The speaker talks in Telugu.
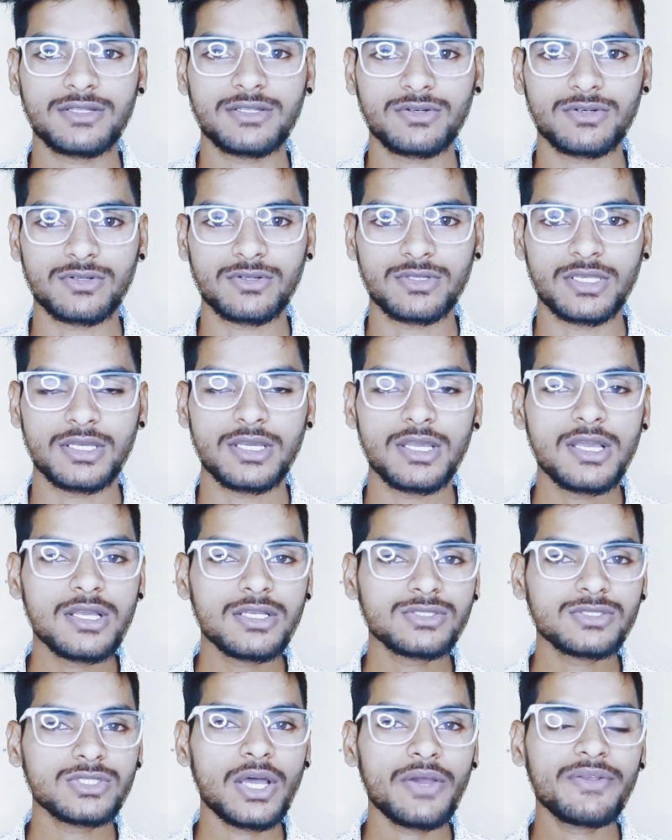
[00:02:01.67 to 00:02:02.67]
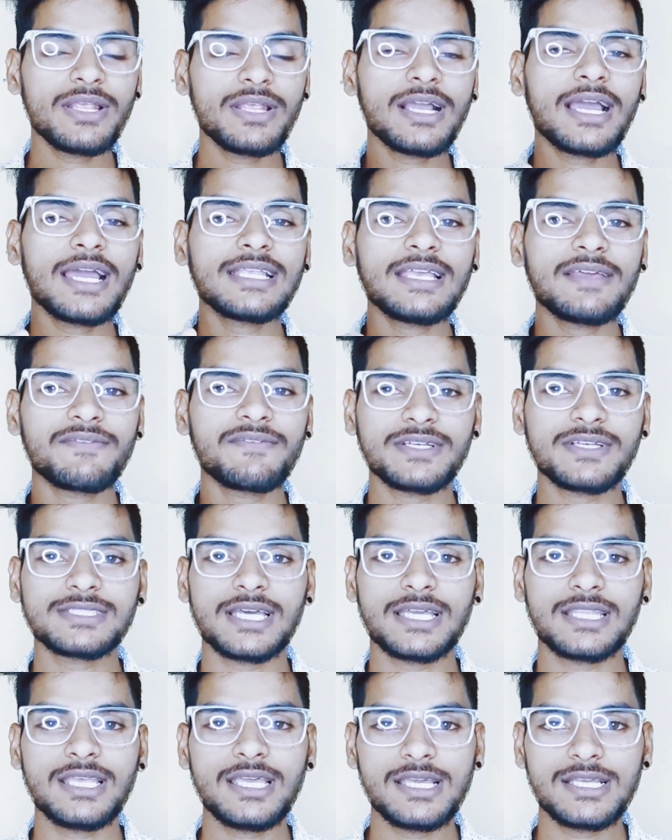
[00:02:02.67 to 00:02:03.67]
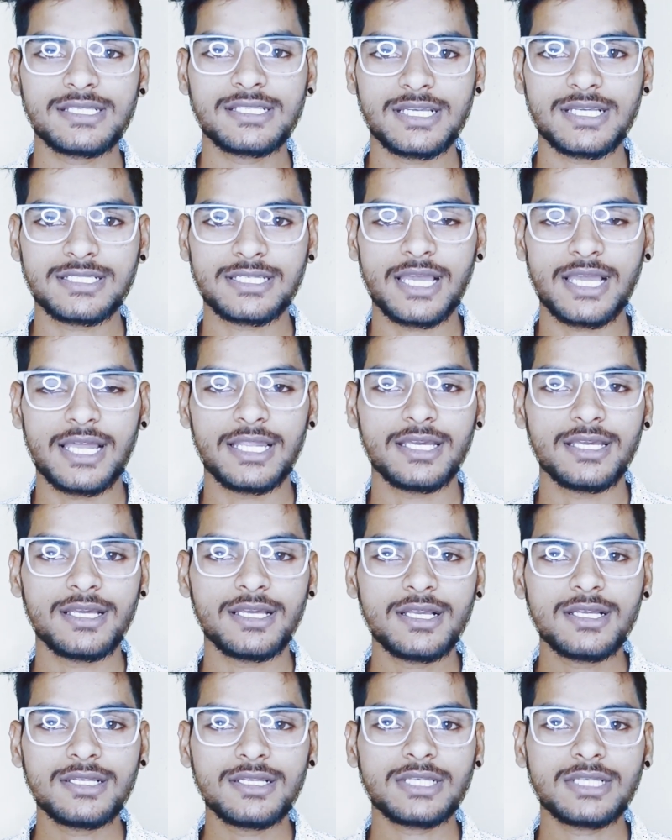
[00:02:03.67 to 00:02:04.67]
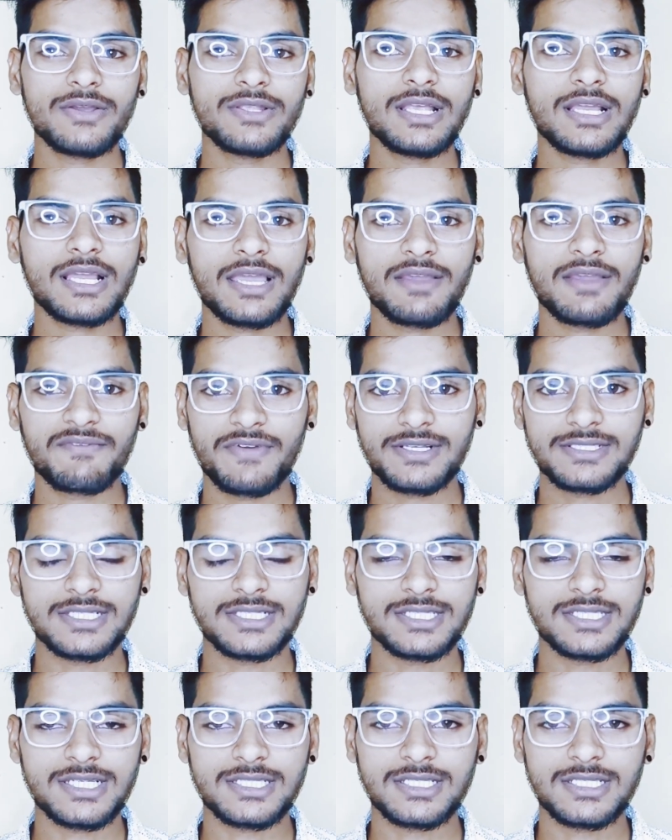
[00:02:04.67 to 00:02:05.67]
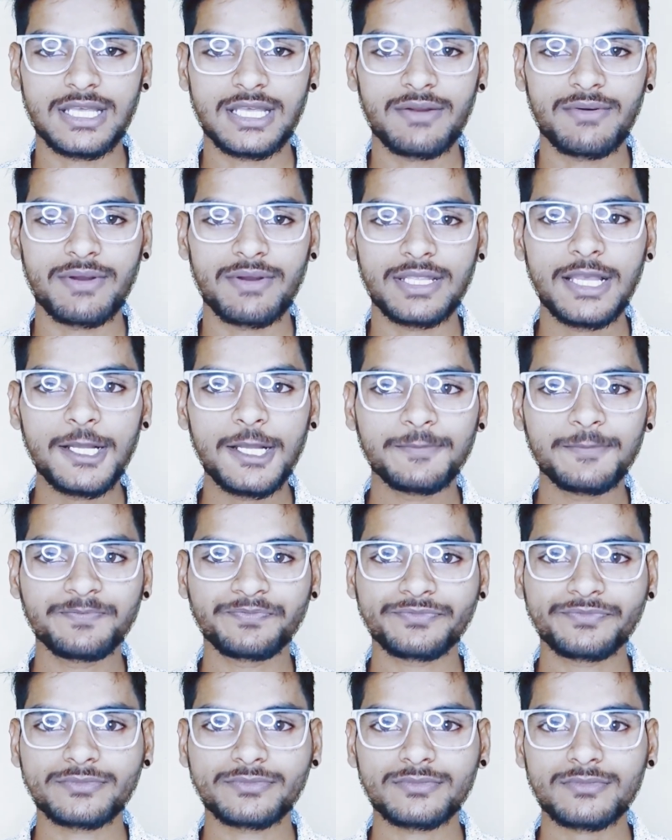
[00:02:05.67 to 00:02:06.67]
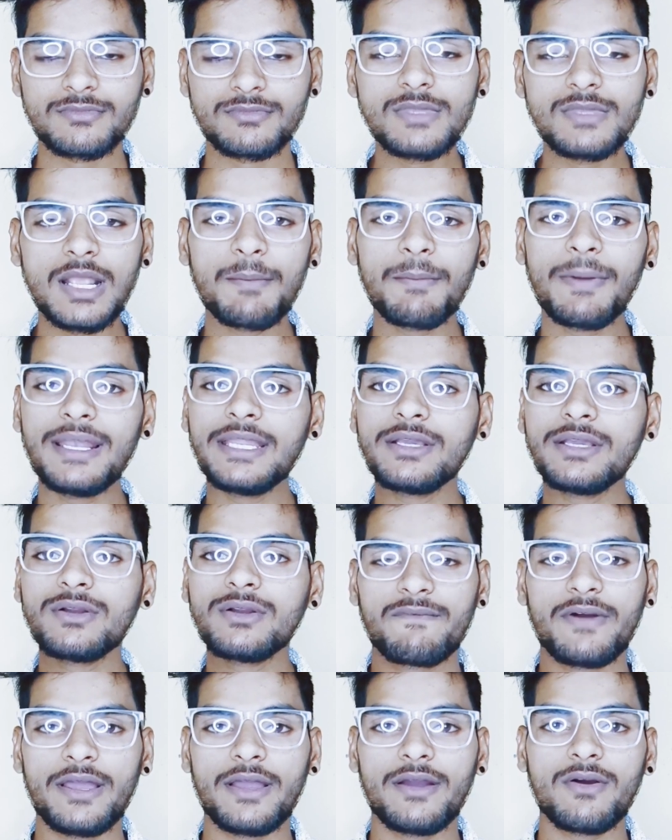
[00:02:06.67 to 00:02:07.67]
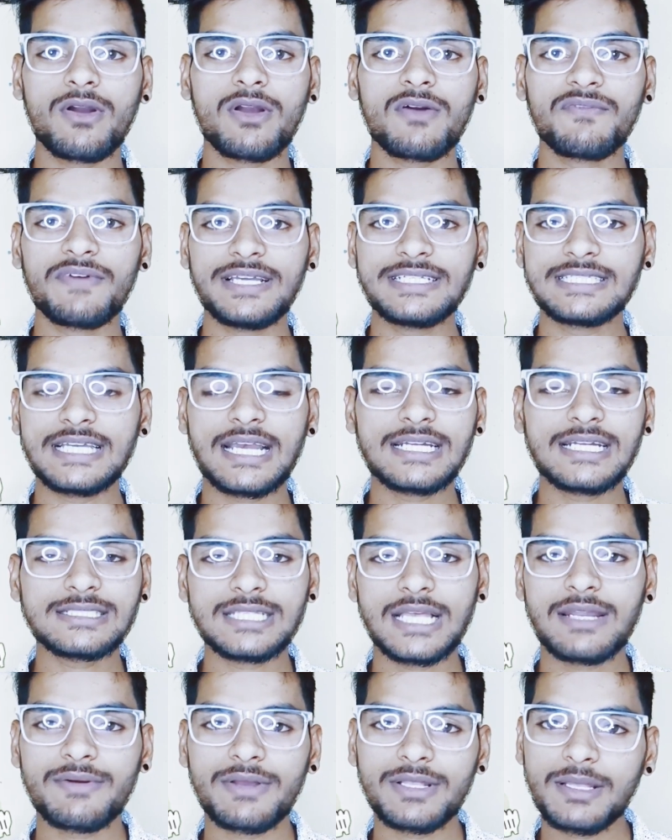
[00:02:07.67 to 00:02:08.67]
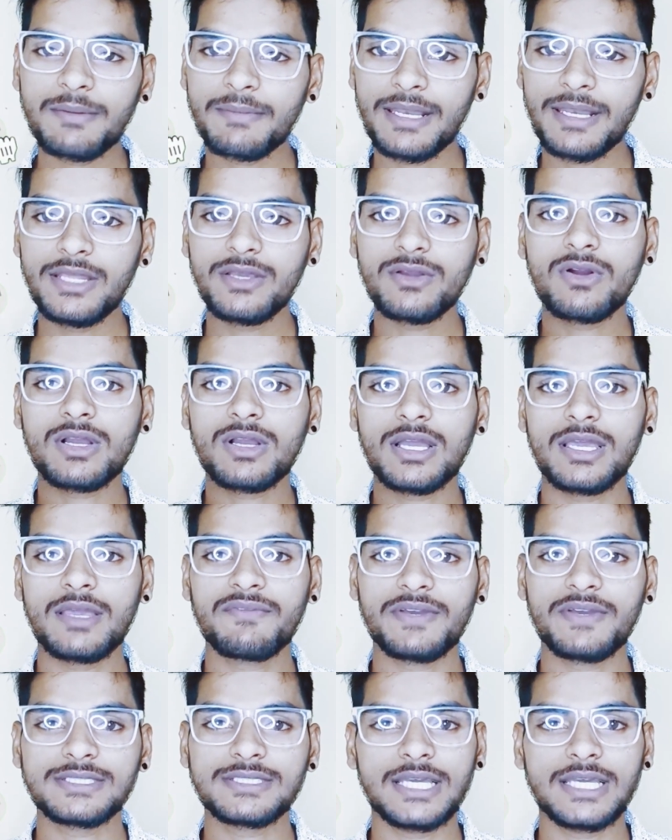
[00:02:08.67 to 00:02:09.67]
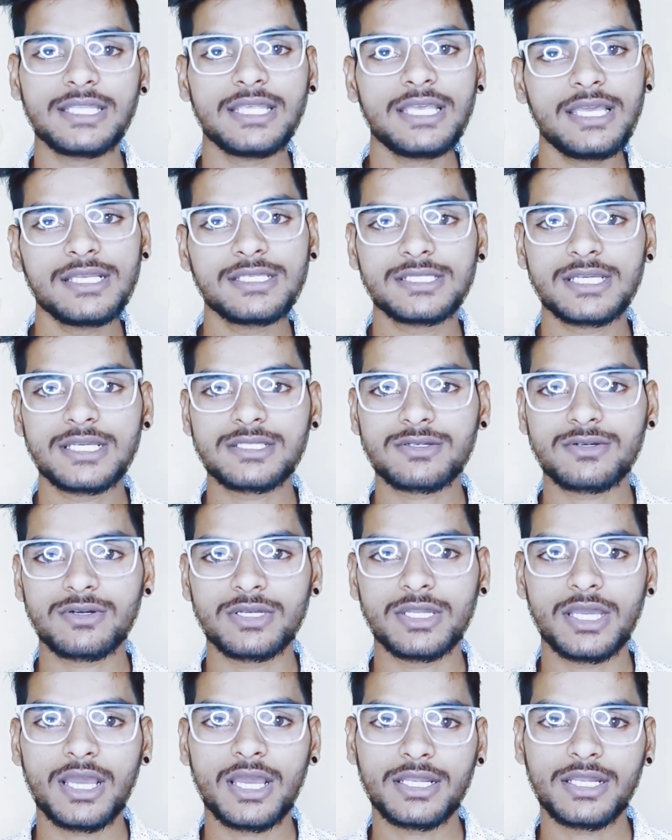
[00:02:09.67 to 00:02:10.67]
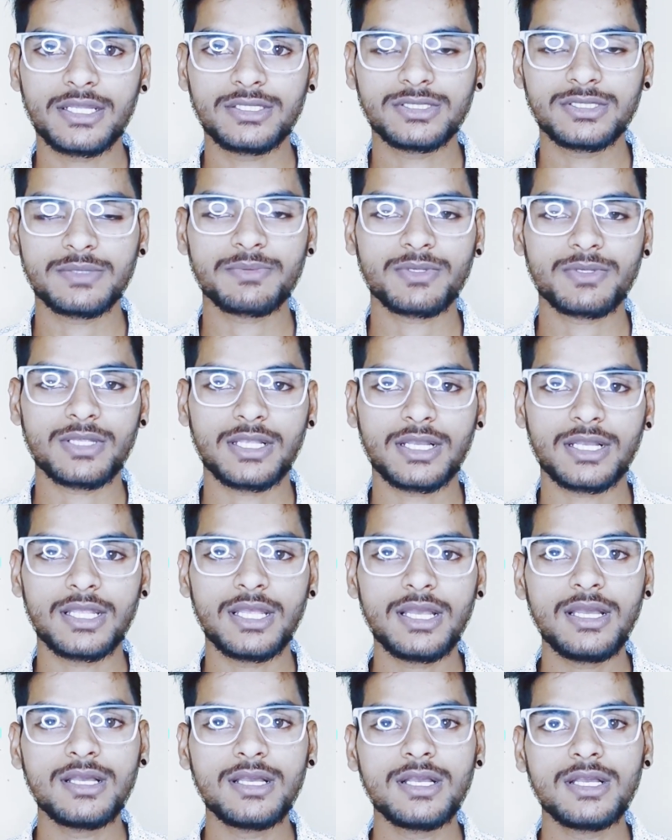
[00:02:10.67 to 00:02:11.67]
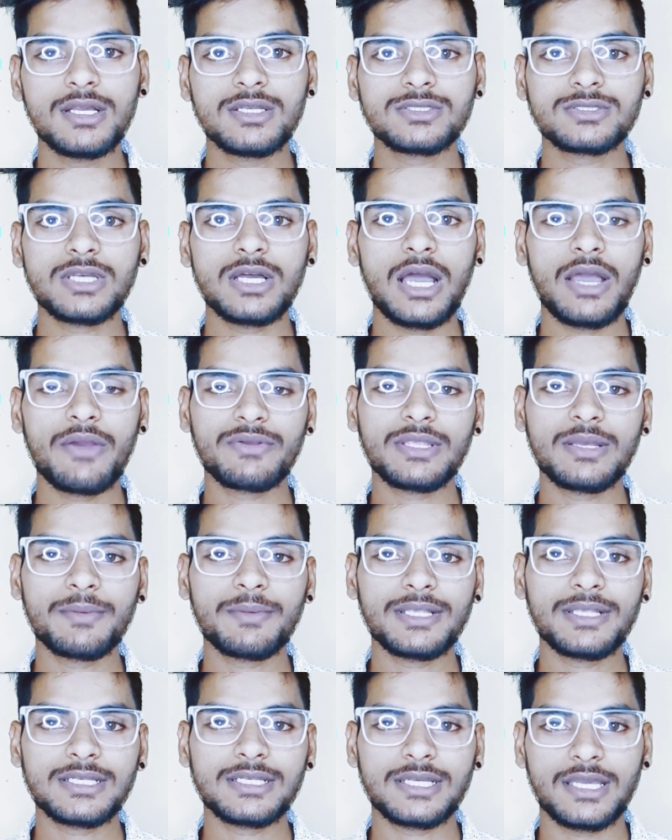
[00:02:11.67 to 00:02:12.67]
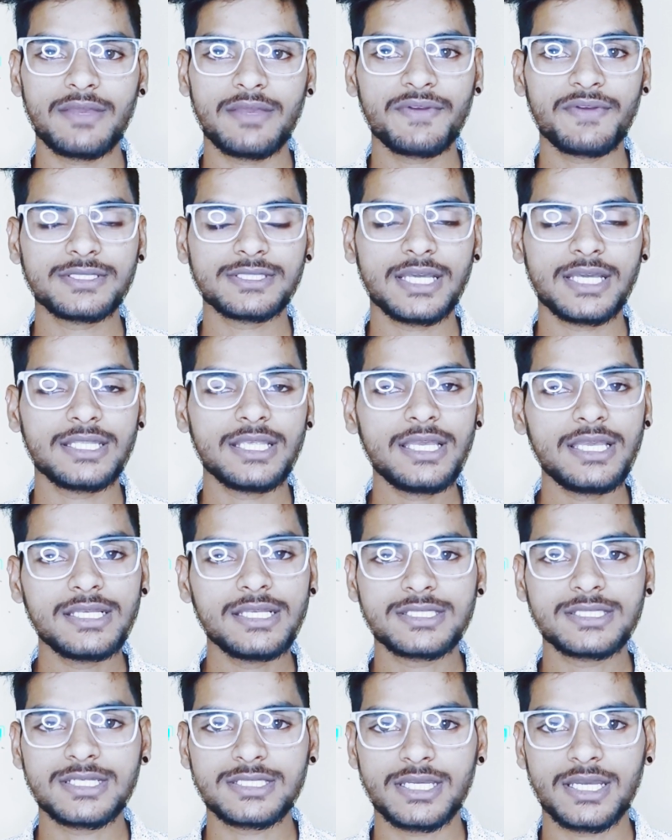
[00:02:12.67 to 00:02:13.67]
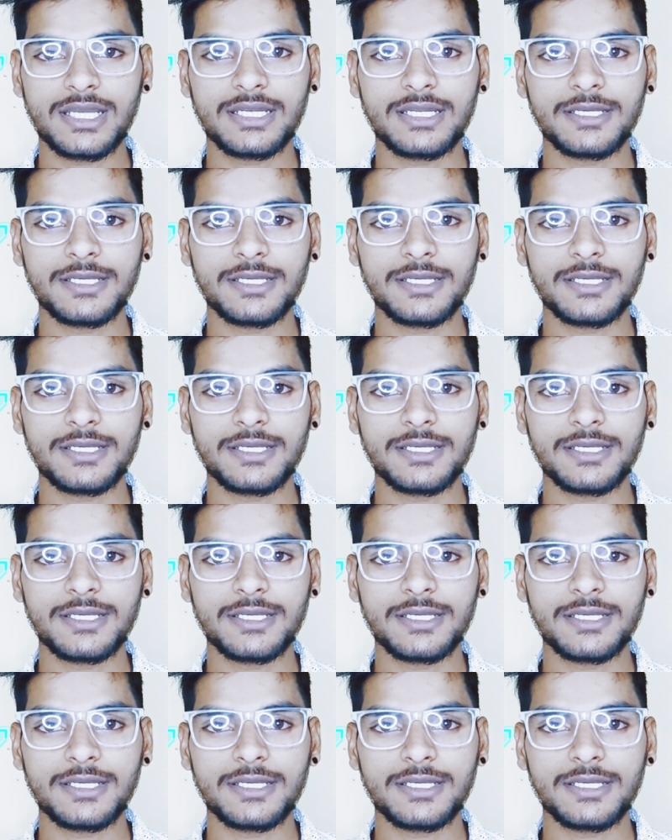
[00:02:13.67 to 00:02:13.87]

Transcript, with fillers: ఉంటుంది సో ఆ విధంగా అయితే ఎఫెక్ట్స్ అయితే ఇచ్చేసాను సో ఆ విధంగా ఎఫెక్ట్స్ ఇచ్చేసిన తర్వాత మళ్ళీ ఇంకొక ఒక ఫైవ్ సెకండ్స్ తర్వాత మళ్ళీ ఇంకొక ఎఫెక్ట్స్ అయితే ఇచ్చేసుకోండి ఇక్కడ నేను చెప్తున్నాను కదా సో ఆ విధమైన ఎఫెక్ట్స్ అయితే ఇచ్చేసేయండి